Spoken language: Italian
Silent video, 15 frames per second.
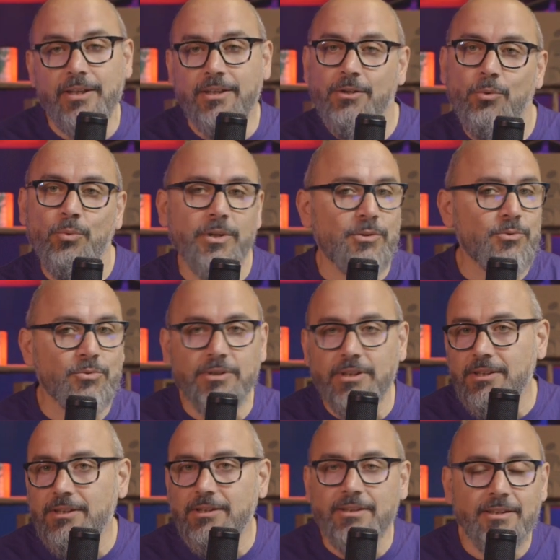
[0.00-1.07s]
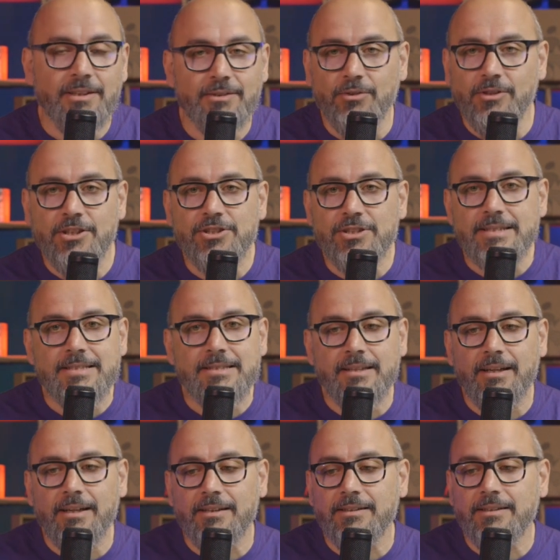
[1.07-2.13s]
inquietudini
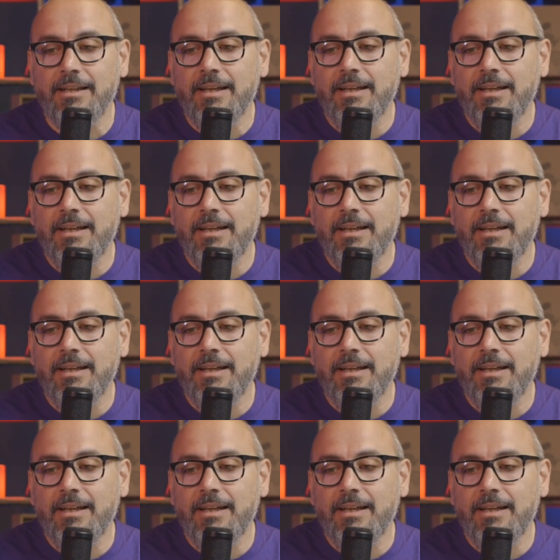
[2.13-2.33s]
adolescenziali